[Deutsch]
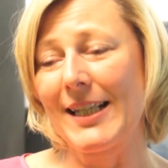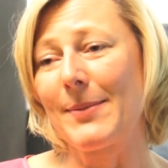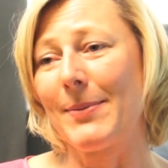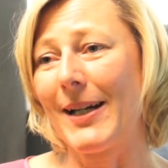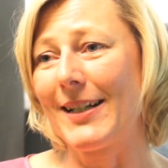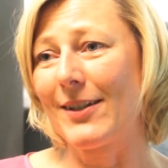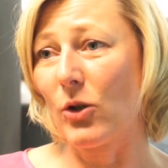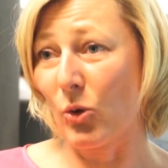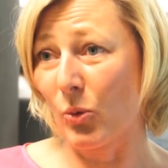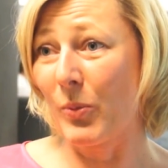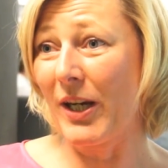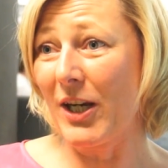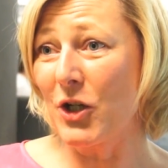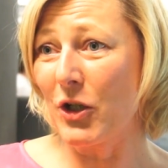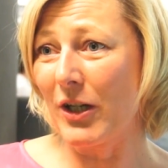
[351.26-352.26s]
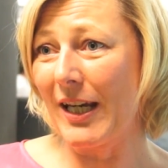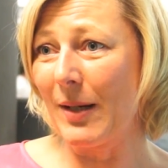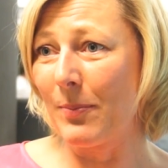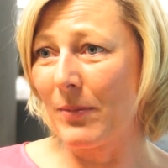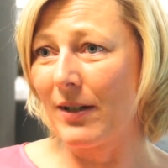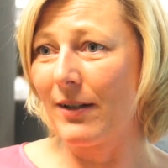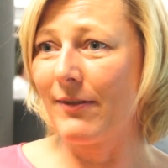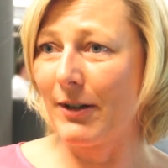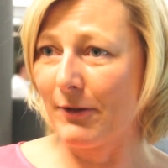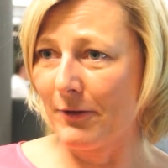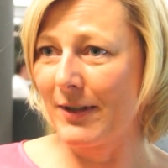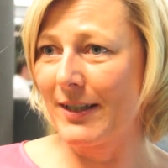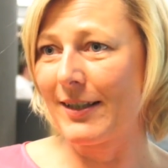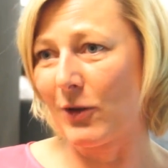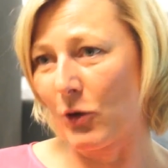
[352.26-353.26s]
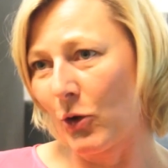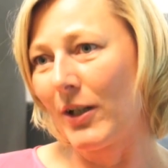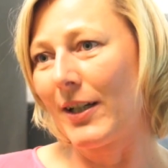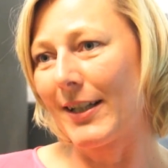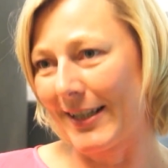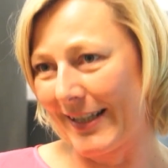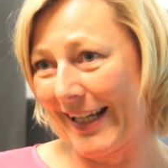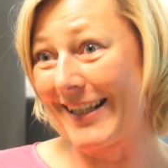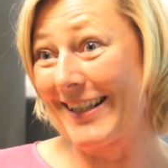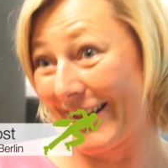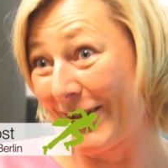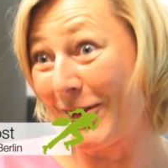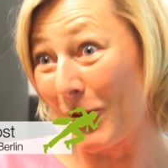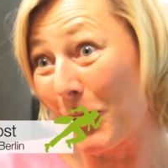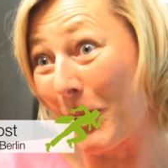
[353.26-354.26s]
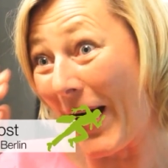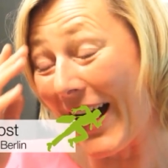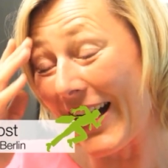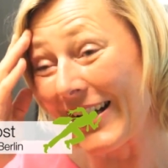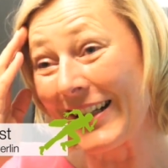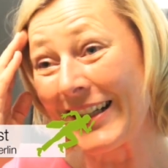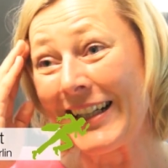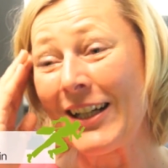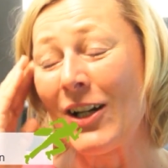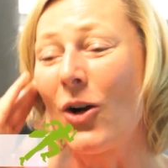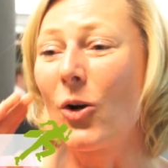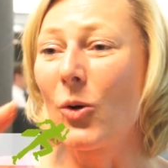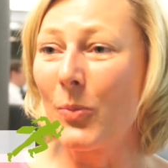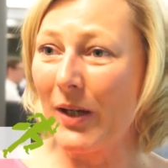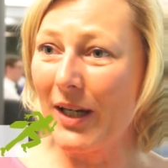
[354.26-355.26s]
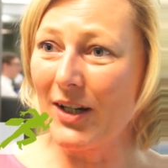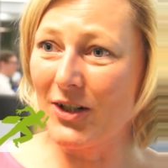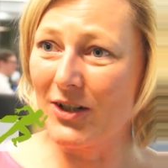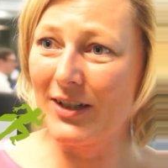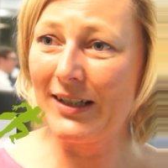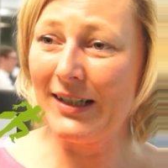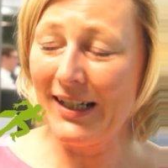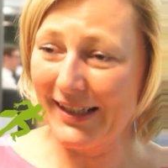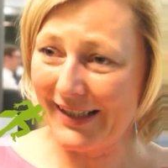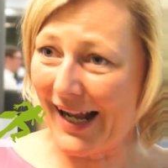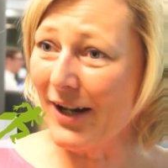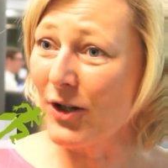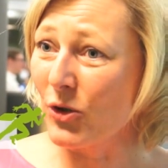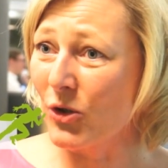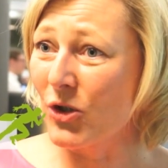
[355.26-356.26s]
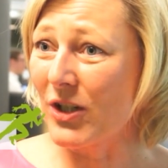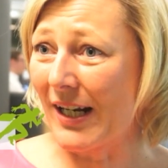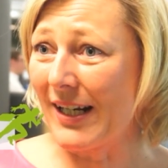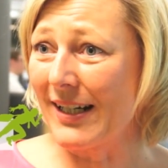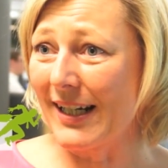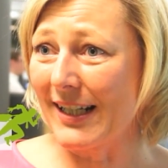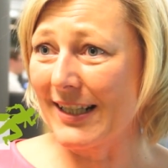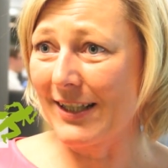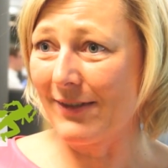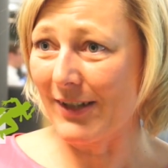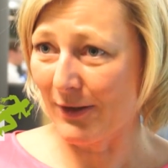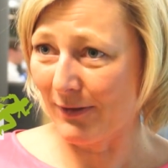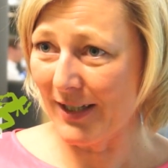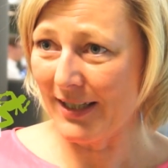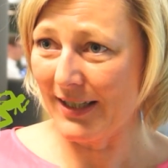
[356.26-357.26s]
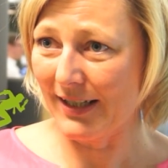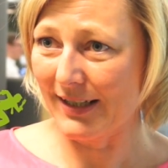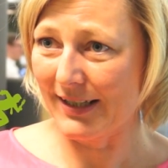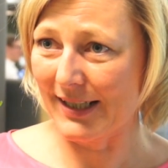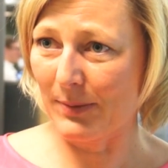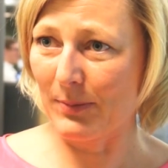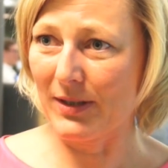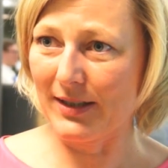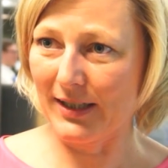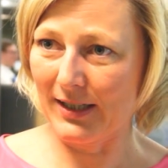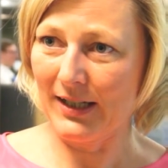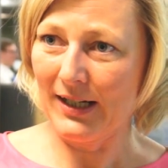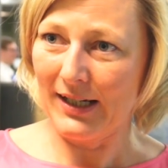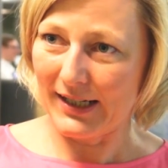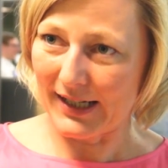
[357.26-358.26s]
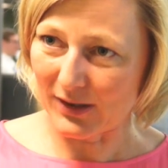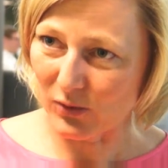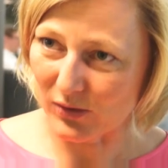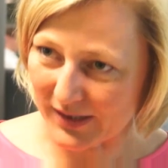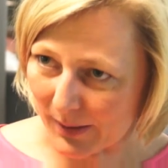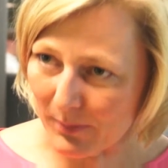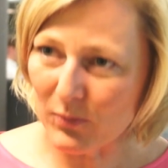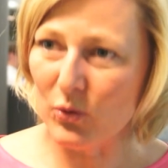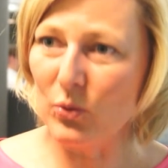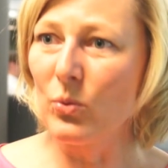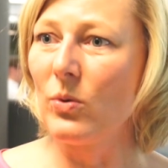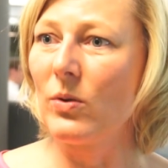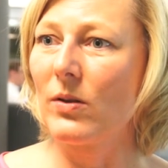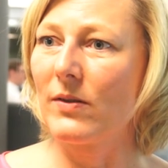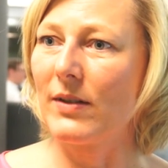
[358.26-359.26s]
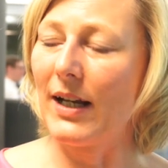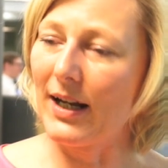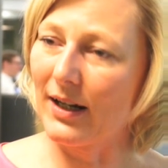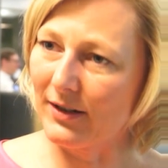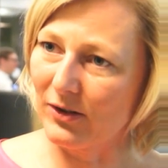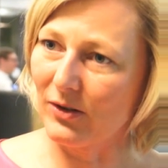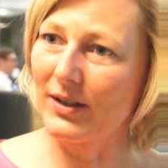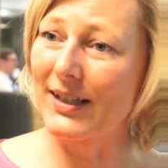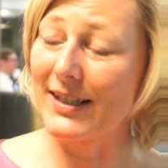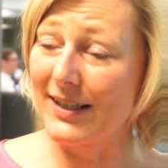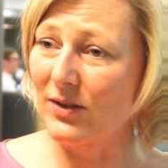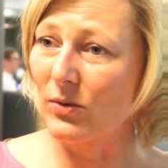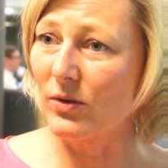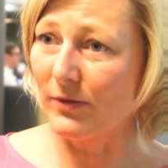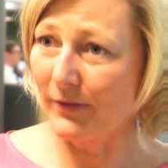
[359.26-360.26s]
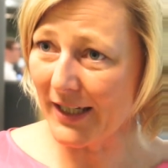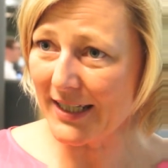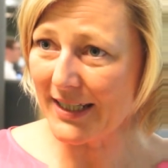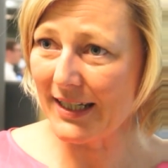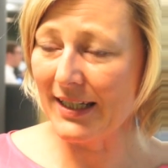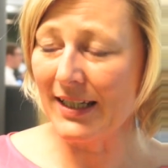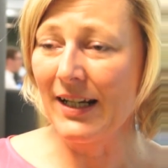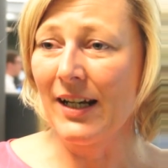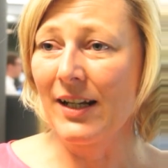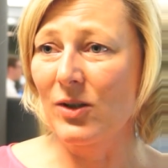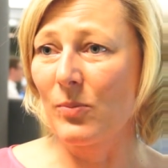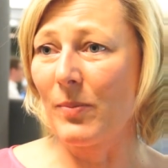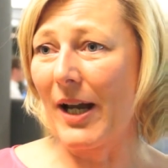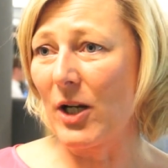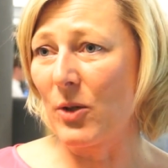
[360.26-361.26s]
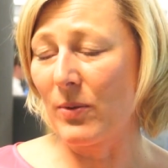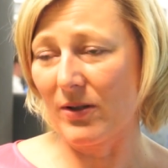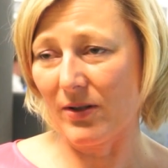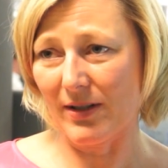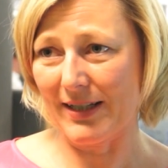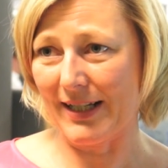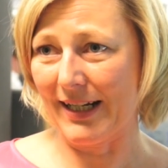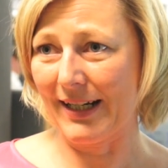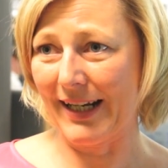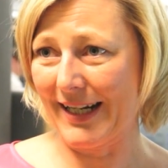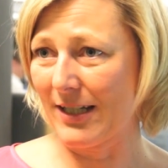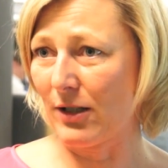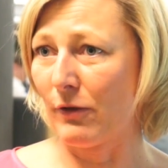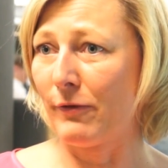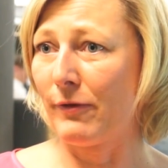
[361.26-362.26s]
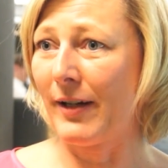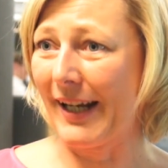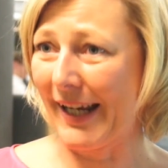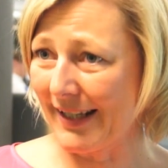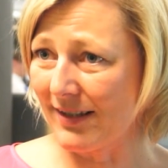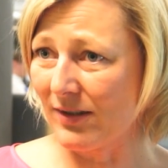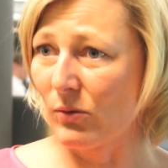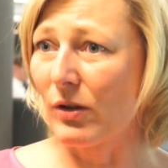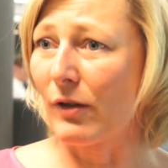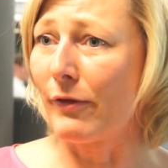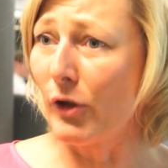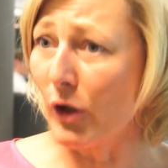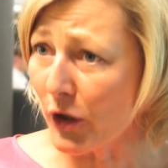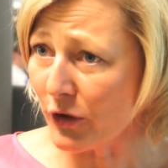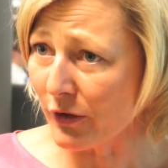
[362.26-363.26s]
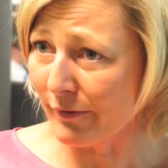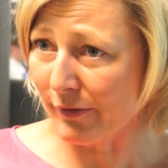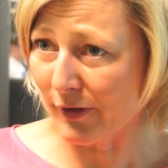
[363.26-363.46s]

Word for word: Zweites europäische Ebene, weil wir wissen natürlich, das Netz ist global. Europäische Datenschutzstandards sind was Wichtiges, dass man sich da zusammentut und sagt, Leute, es ist uns wichtig, zum Beispiel soll es ein Recht auf Vergessen und auf Löschen